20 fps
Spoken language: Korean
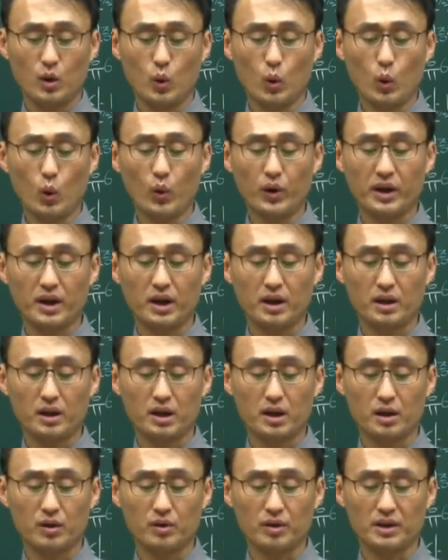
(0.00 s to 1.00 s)
5년
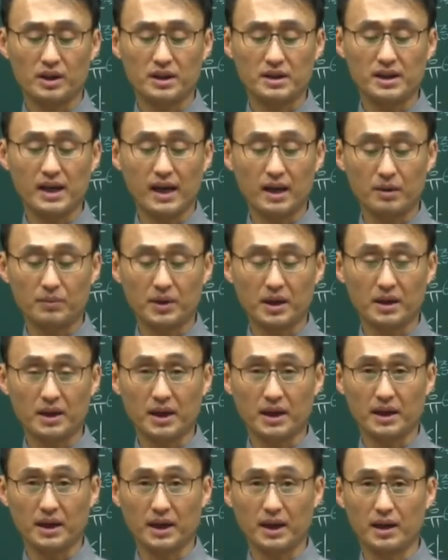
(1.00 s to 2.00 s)
경과되지 않으면이
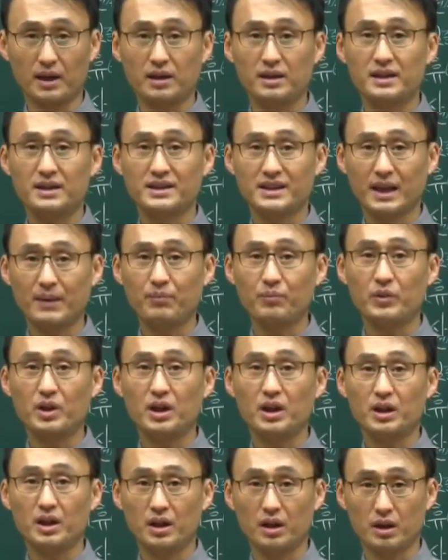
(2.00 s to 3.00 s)
아니라
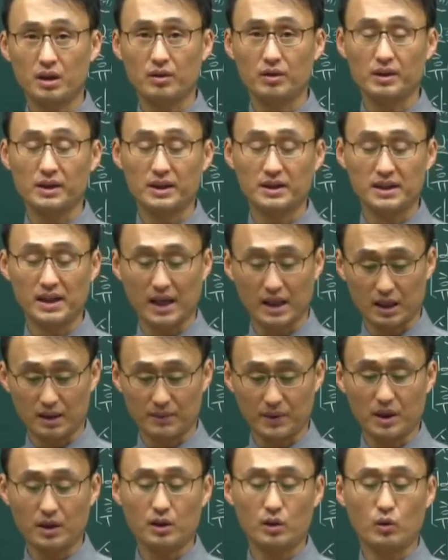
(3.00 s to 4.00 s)
3년이 경과되지
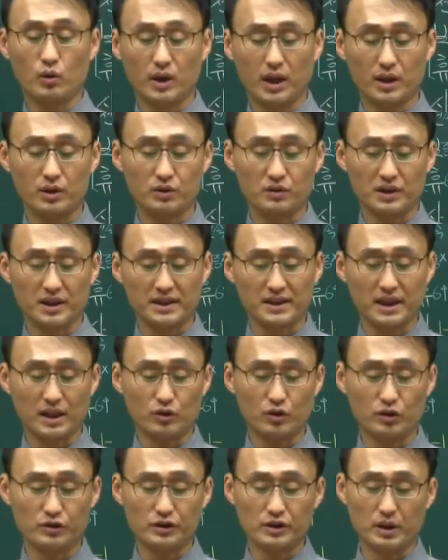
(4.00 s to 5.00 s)
않으면 공인중개사가
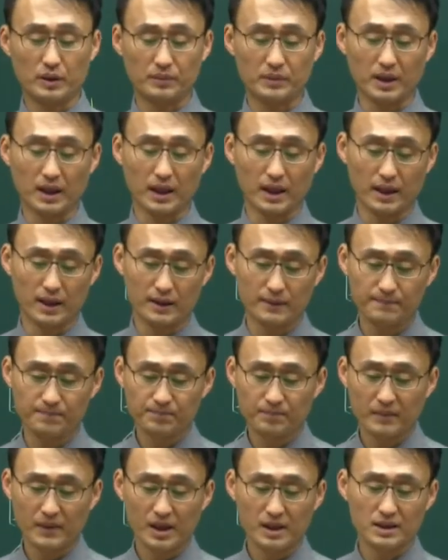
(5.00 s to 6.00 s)
둘 수 없다.
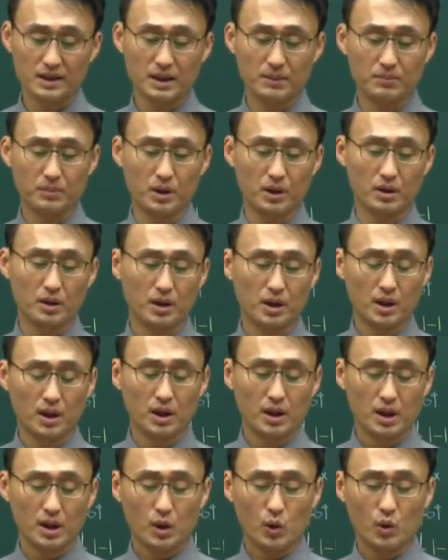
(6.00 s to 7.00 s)
3번
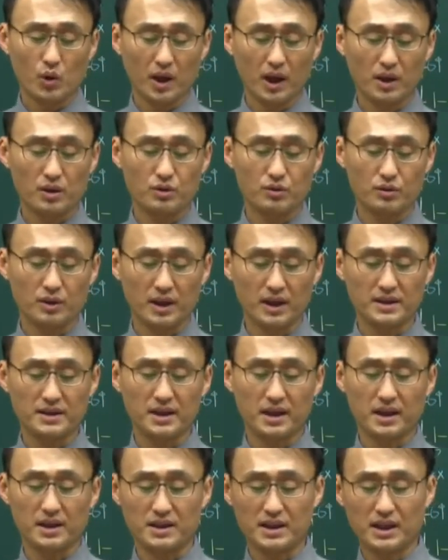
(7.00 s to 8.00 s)

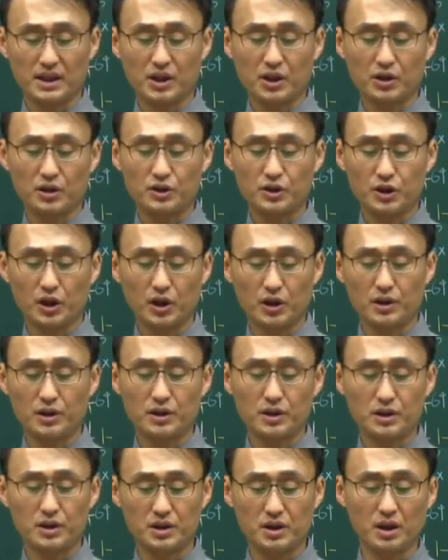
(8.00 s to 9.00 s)
공인중개사가 자격
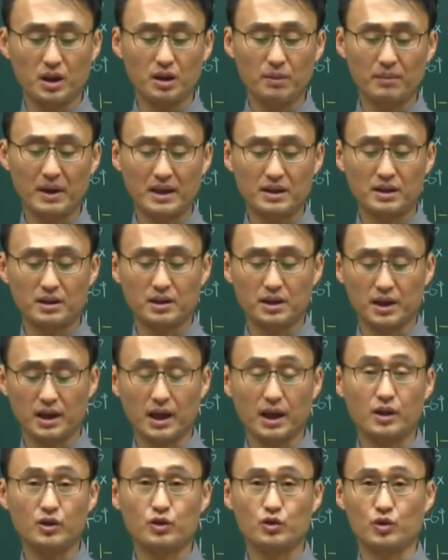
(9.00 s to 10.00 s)
정지 받은
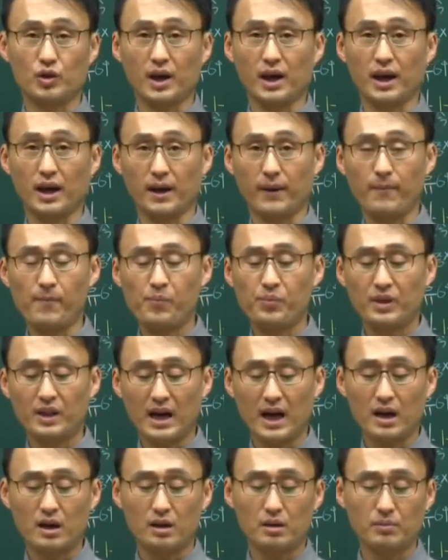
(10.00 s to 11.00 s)
기간 중에
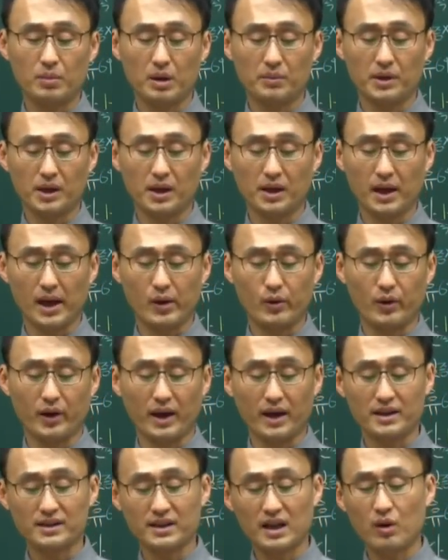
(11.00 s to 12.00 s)
다른 법인인
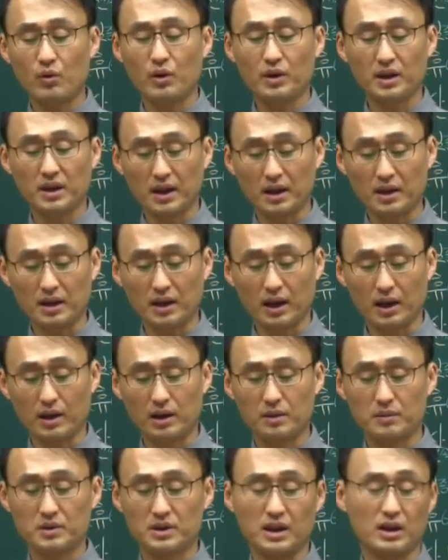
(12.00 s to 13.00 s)
개공해 사원이 됐다.
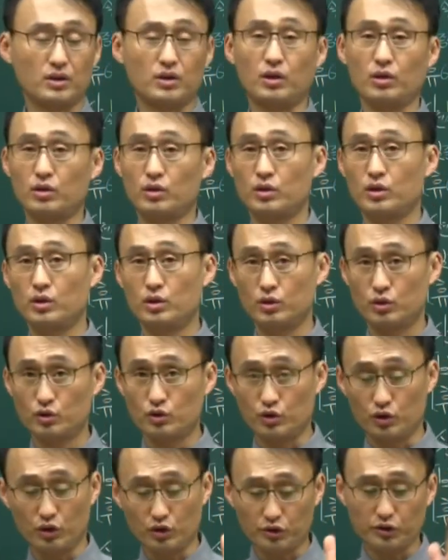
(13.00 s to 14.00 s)
자격
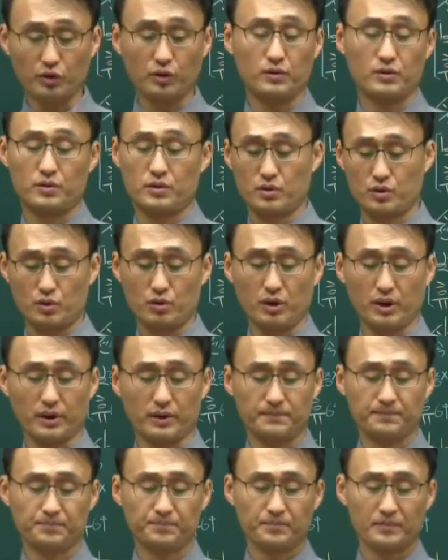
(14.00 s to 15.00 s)
취소. 좋아요.
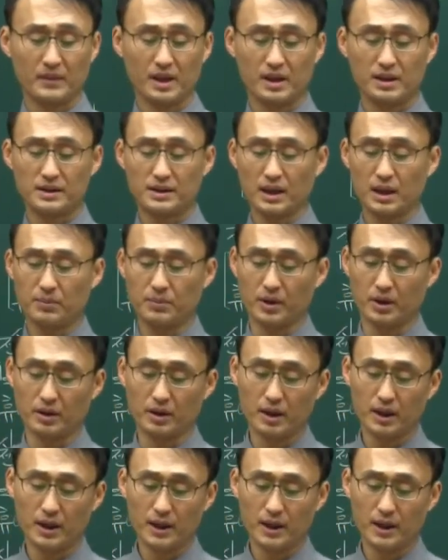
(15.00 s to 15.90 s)
4번